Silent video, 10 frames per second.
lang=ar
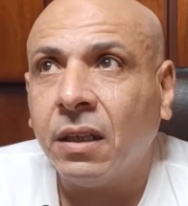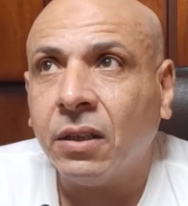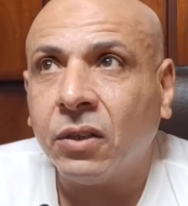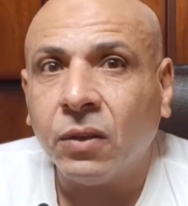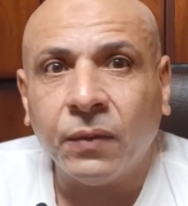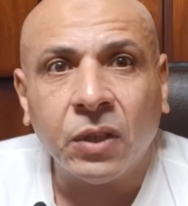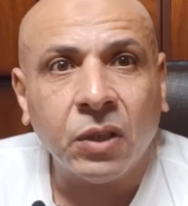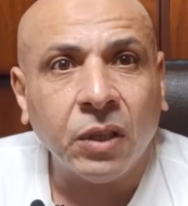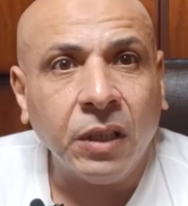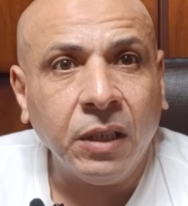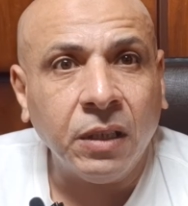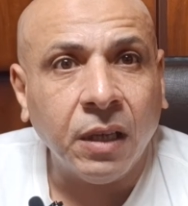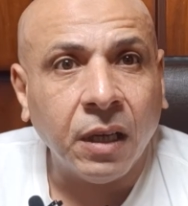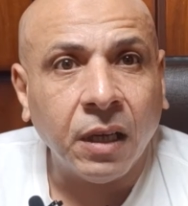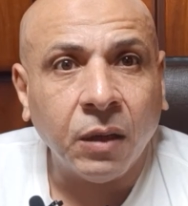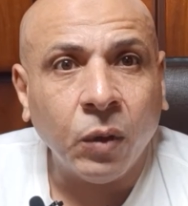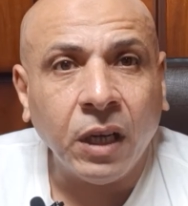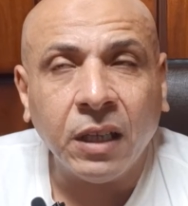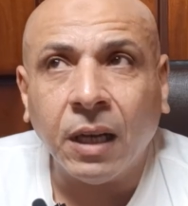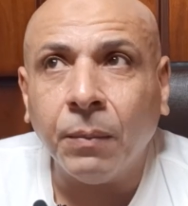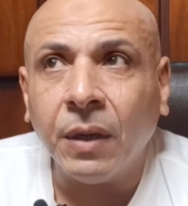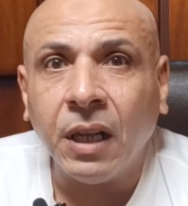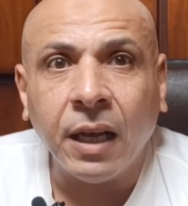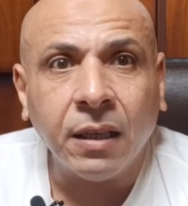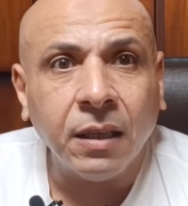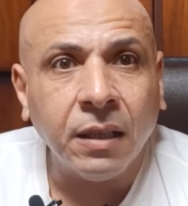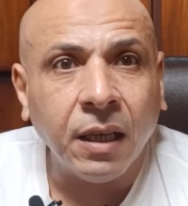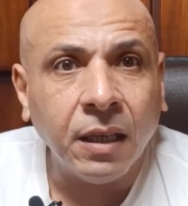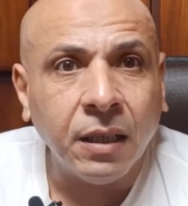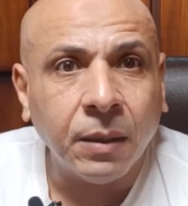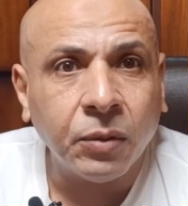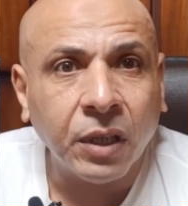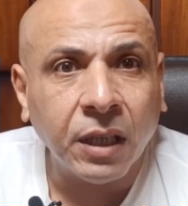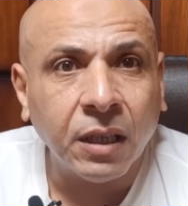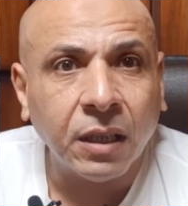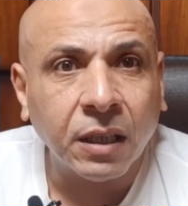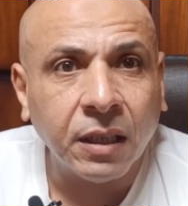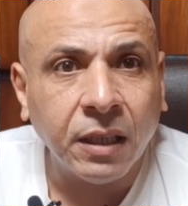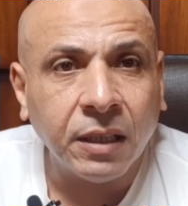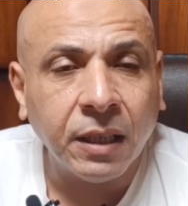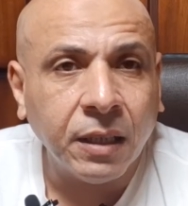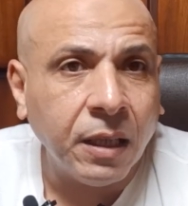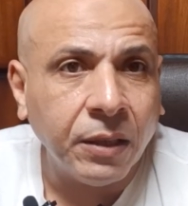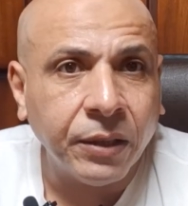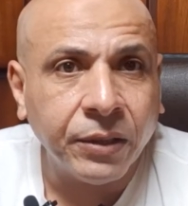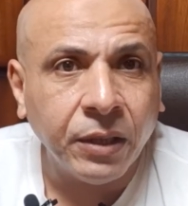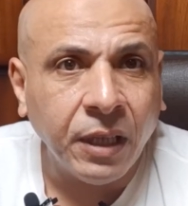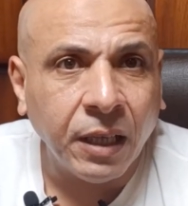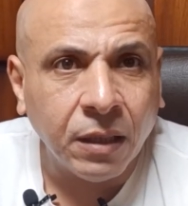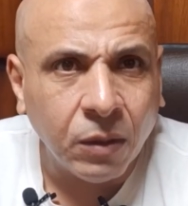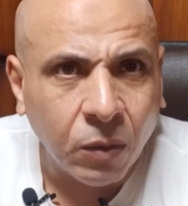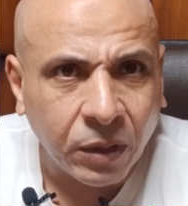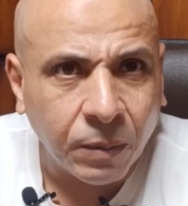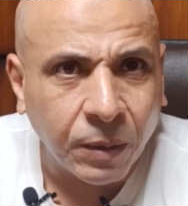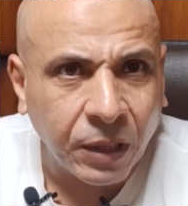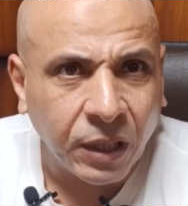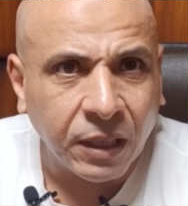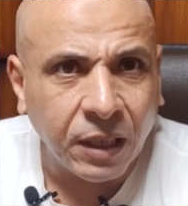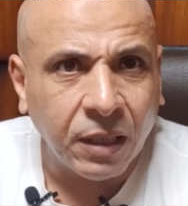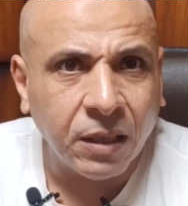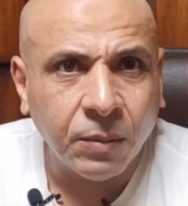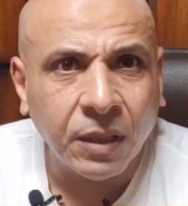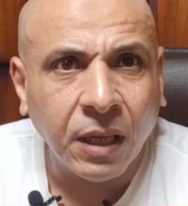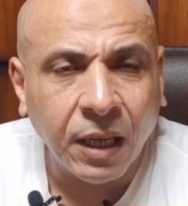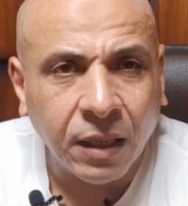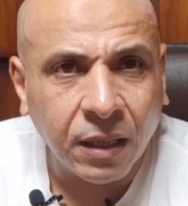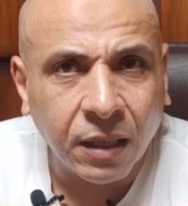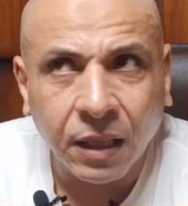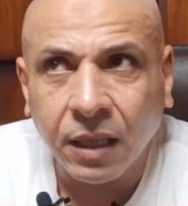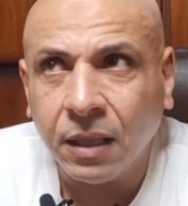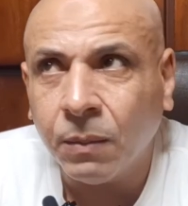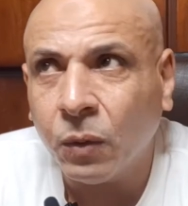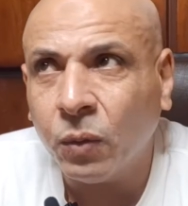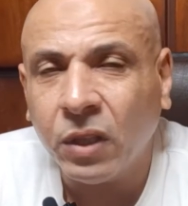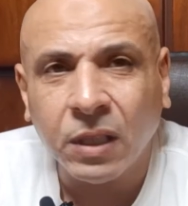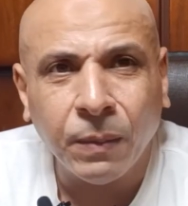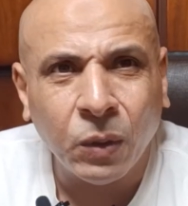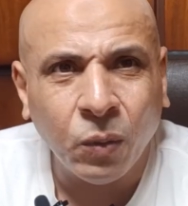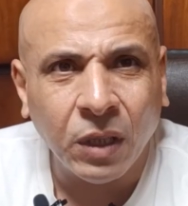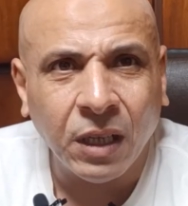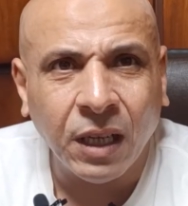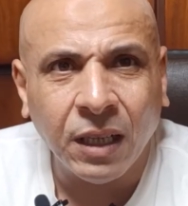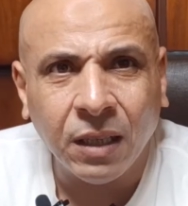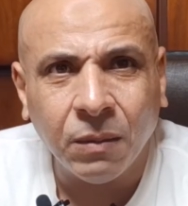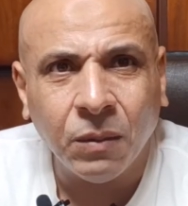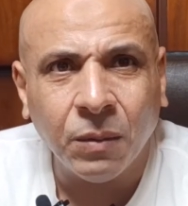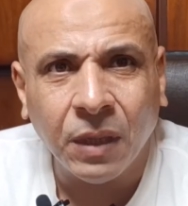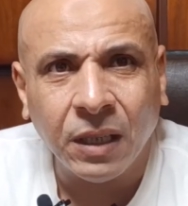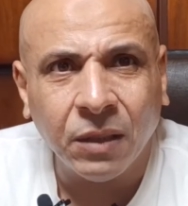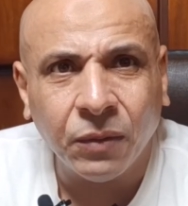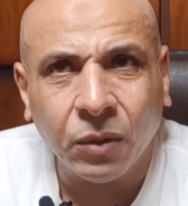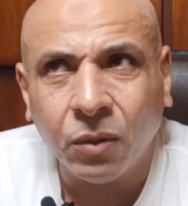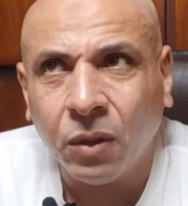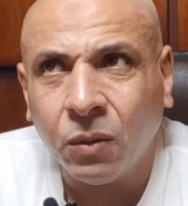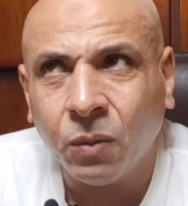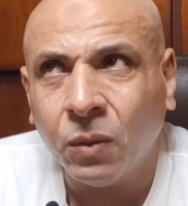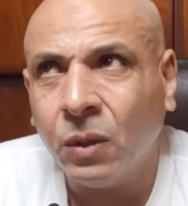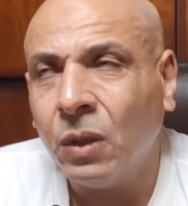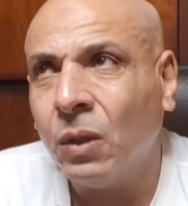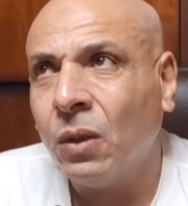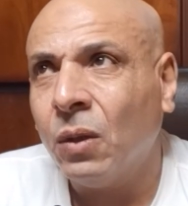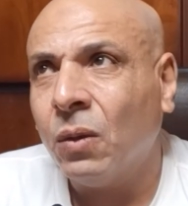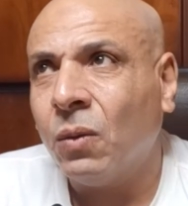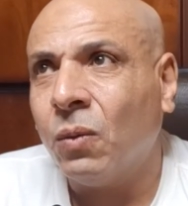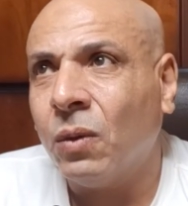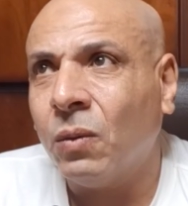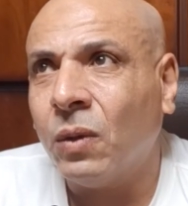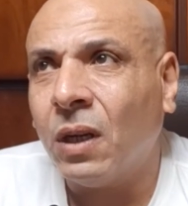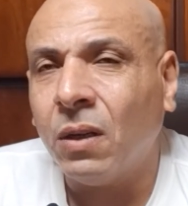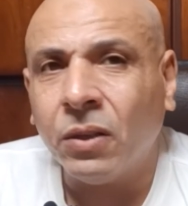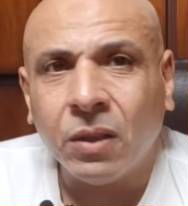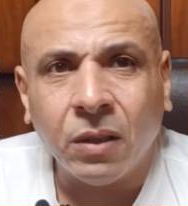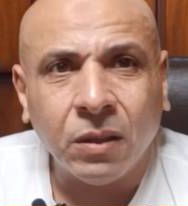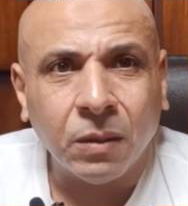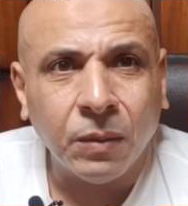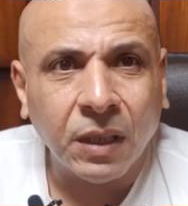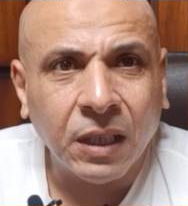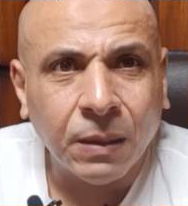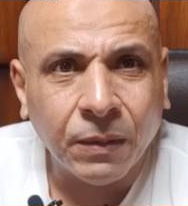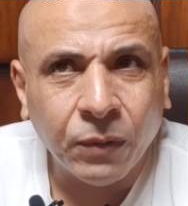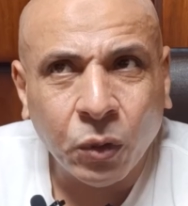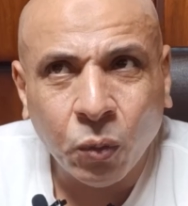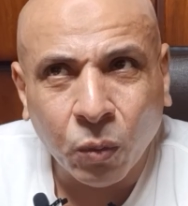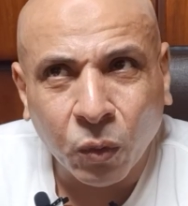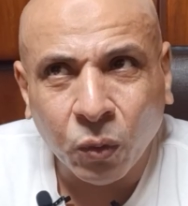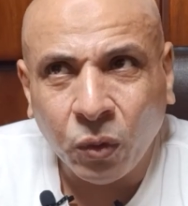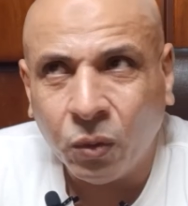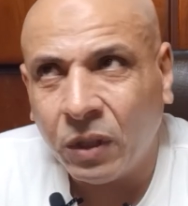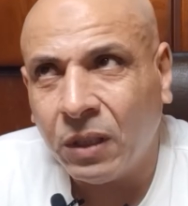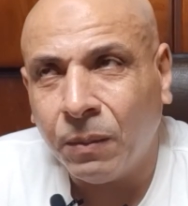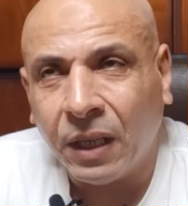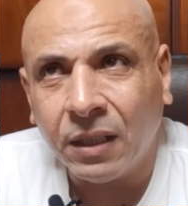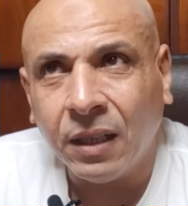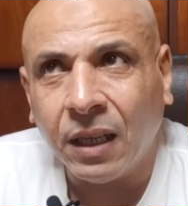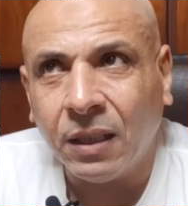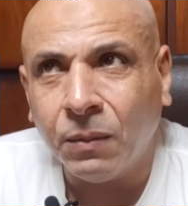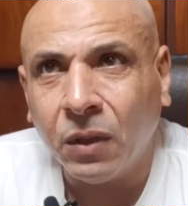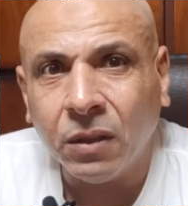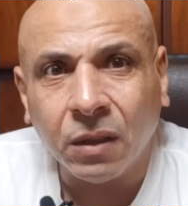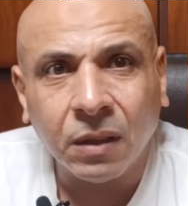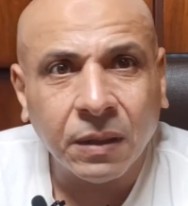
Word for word: في الصعيد واحد عم القتل ده ايه ده بشكل غير اعتيادي لا ده الصعيد حتى دلوقتي ما بقاش عندها نسبه القتل اللي كانت موجوده زمان وكان القتل بهدف الطار وخلاص اكتر من كده ما فيش والموضوع دلوقتي مع التعليم نظر